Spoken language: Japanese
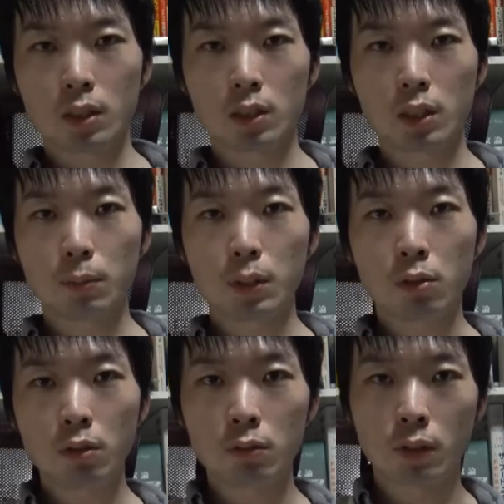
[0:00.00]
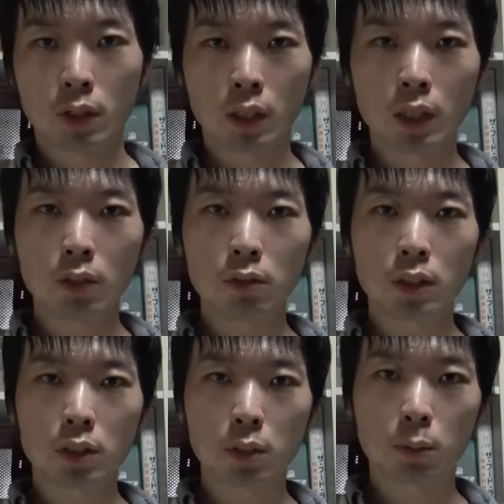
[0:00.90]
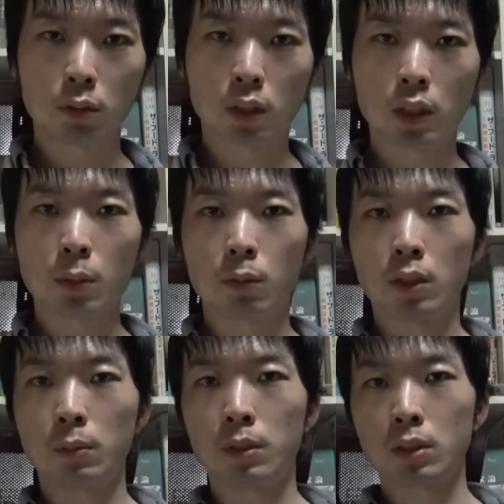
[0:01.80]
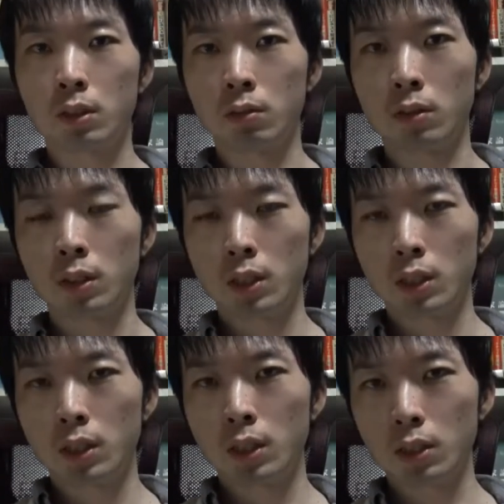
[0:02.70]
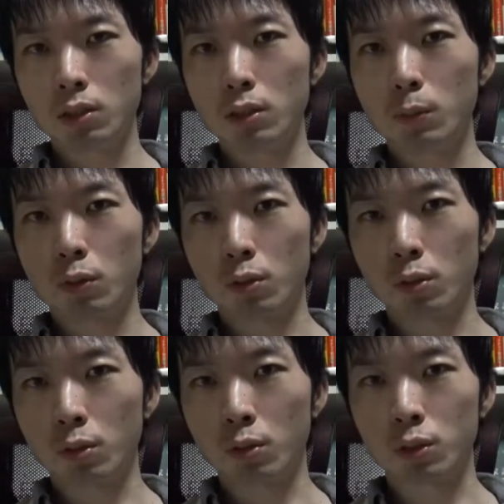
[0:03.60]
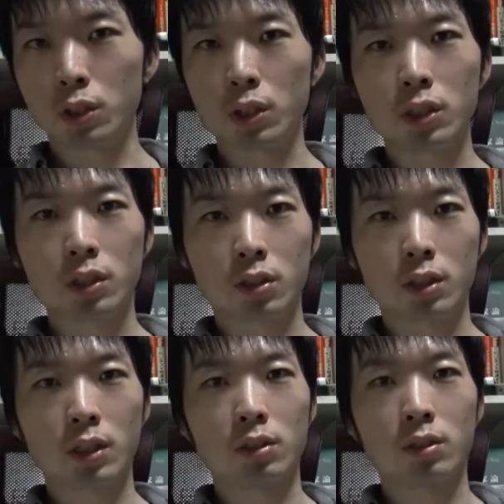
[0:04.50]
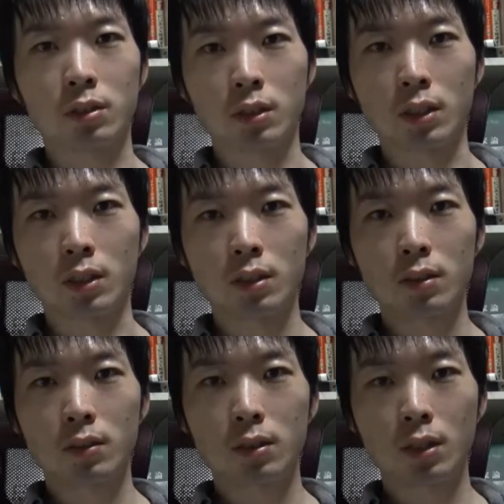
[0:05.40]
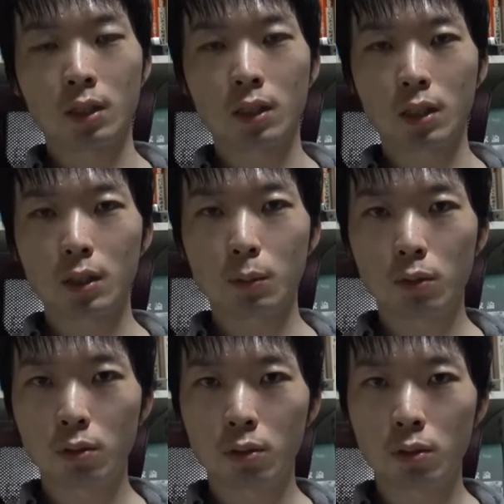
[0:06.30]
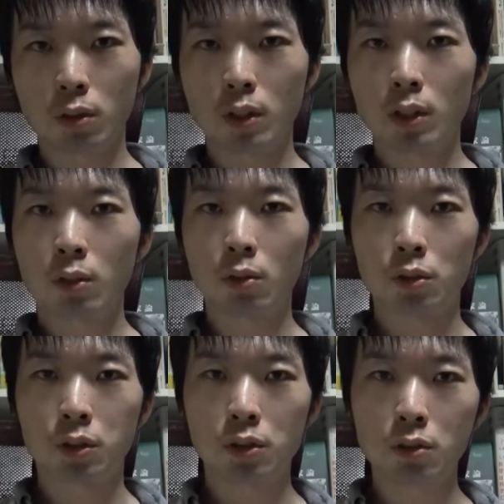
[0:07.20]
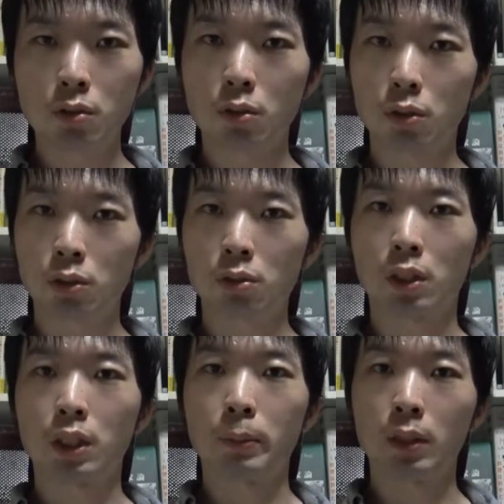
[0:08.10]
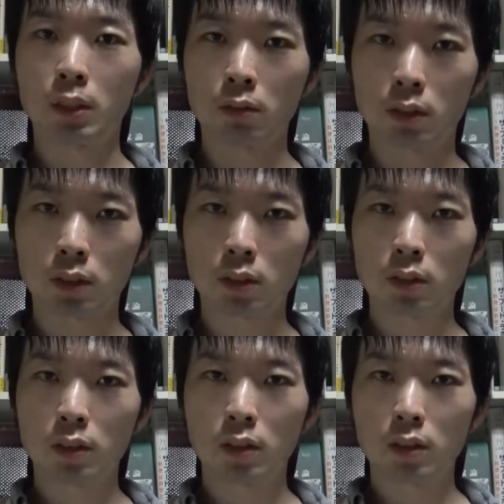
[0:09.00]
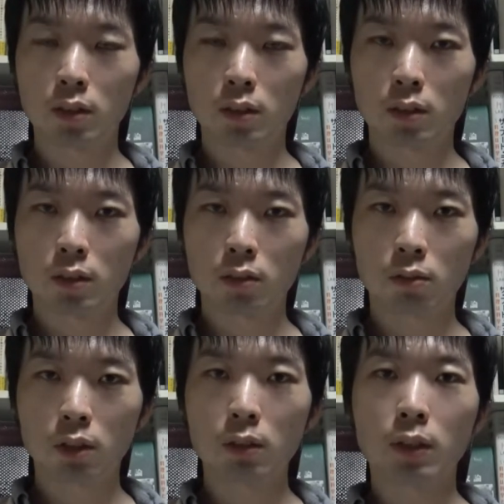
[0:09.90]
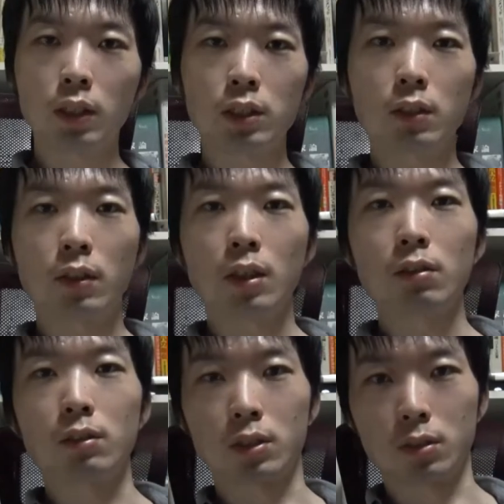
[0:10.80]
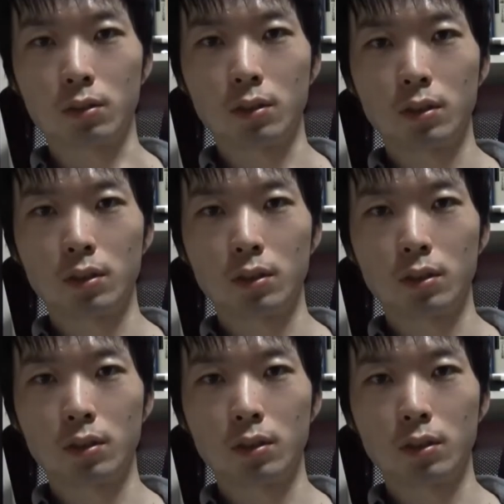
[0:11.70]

ちなみに本は値段の安いも高いものありますけど安いものほど星1がつきやすいですねで高いものほど星4星5で固まってるんですこれ私はわかるんですよ